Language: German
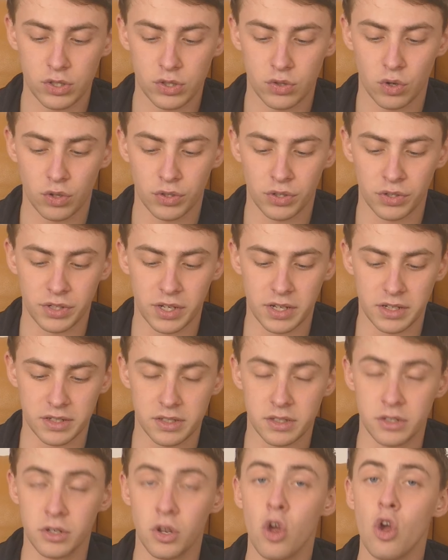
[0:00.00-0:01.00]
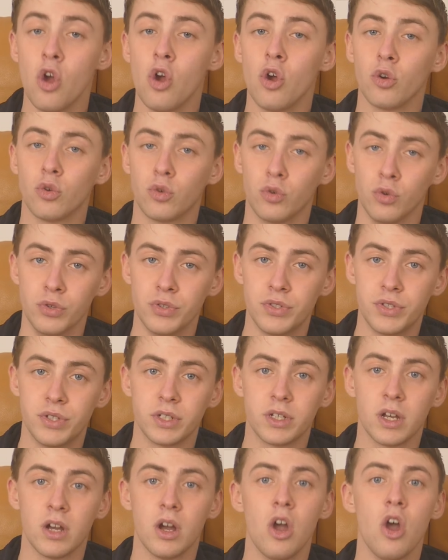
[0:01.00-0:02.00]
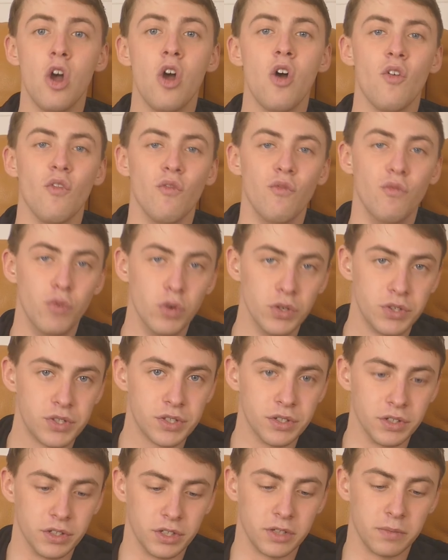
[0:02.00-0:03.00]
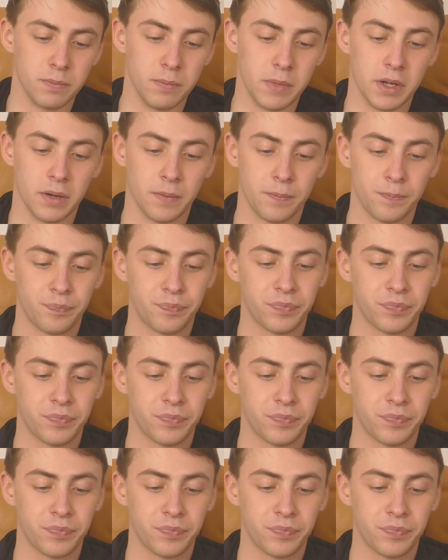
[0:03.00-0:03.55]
Sorten testen. Günstiger wird's nicht mehr.